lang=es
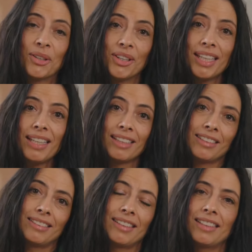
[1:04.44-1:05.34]
hoy
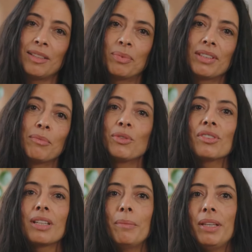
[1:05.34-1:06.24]
Después de
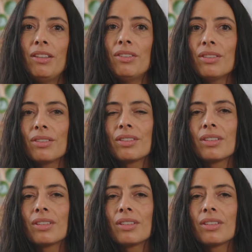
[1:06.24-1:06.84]
muchos caminos,